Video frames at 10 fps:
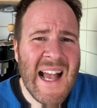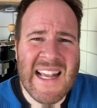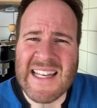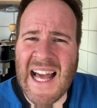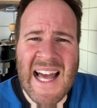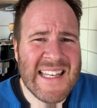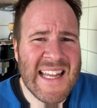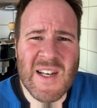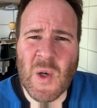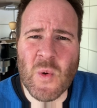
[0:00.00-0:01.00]

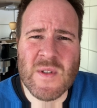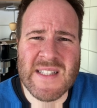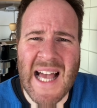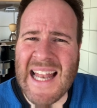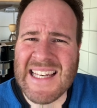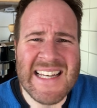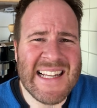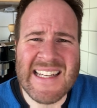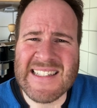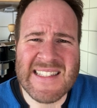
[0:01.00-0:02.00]
gnadenlos an den
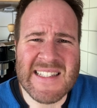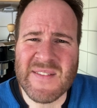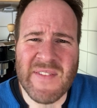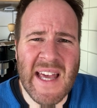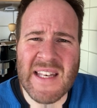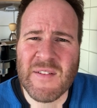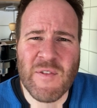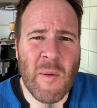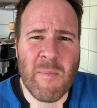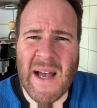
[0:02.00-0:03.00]
christlichen Werten
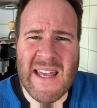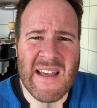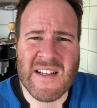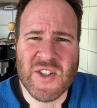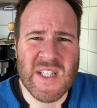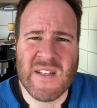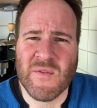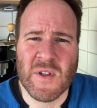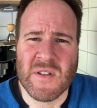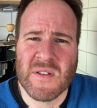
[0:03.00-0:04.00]
vorbei entschieden
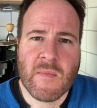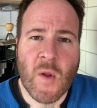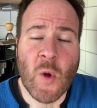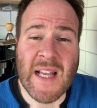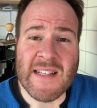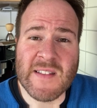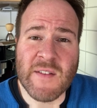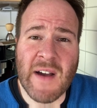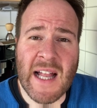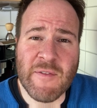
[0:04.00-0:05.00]
wird. Und da ist die
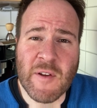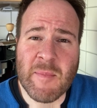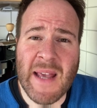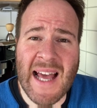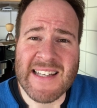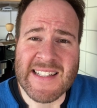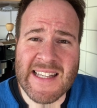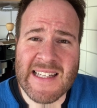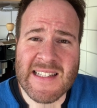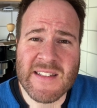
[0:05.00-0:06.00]
Wahl von Beate
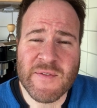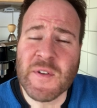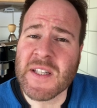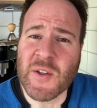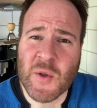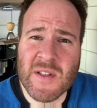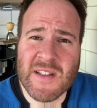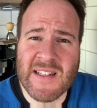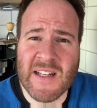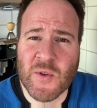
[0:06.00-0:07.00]
Gillis für die
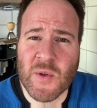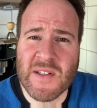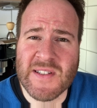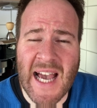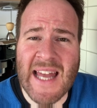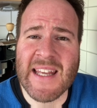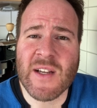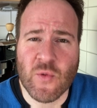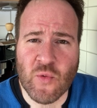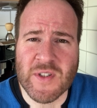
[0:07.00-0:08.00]
Kirche natürlich eine
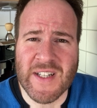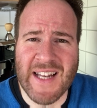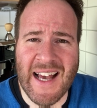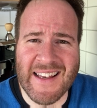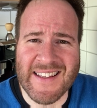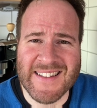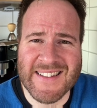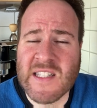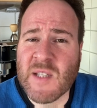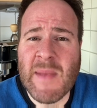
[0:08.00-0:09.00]
gute Nachricht.
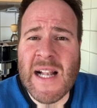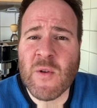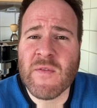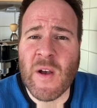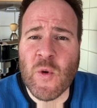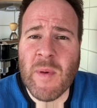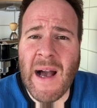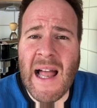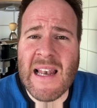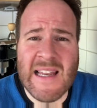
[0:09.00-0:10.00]
Die Meldung war
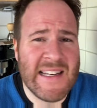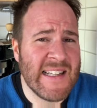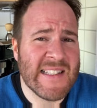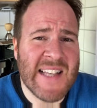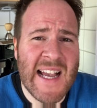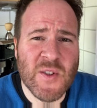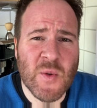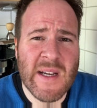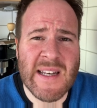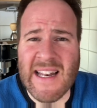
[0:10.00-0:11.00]
überall, in den
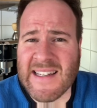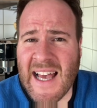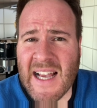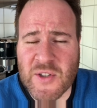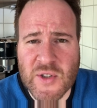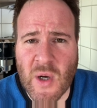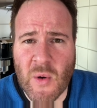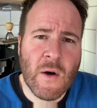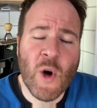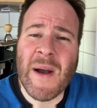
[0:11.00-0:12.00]
Zeitungen, in der
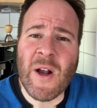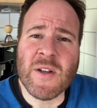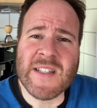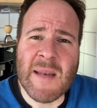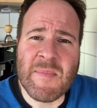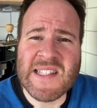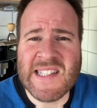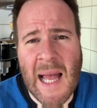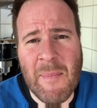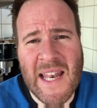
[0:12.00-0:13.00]
Tagesschau und man konnte ein bisschen
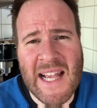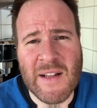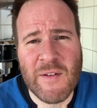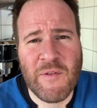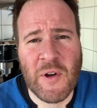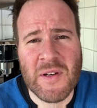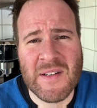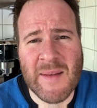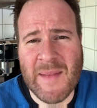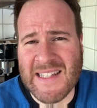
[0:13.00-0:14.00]
ablenken von
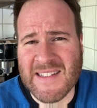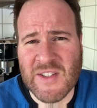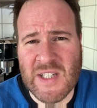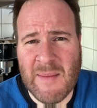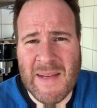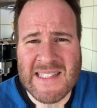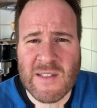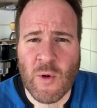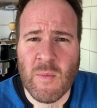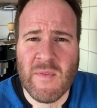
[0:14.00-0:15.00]
dem ganzen Schlamassel
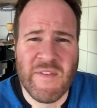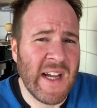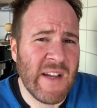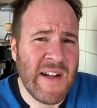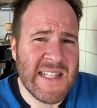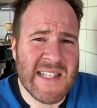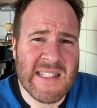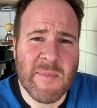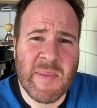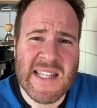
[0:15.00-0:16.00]
um
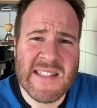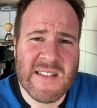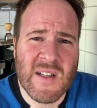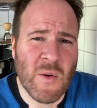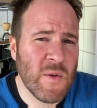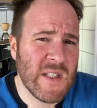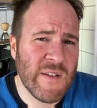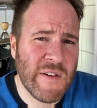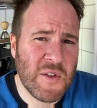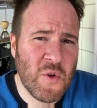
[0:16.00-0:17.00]
vergewaltigende Priester und die
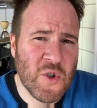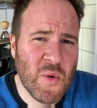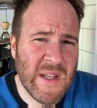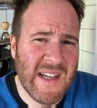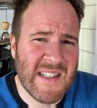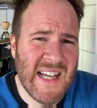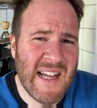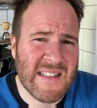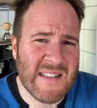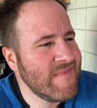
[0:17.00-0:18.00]
Vertuschung ihrer
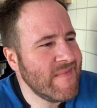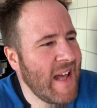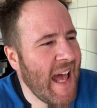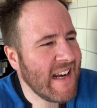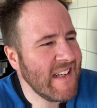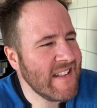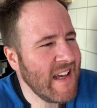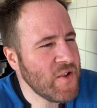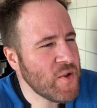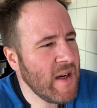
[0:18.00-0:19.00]
Taten. Eigentlich
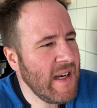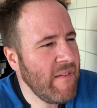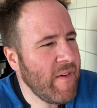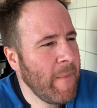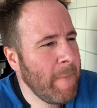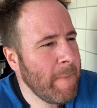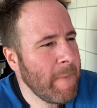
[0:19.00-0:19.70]
ganz schön clever.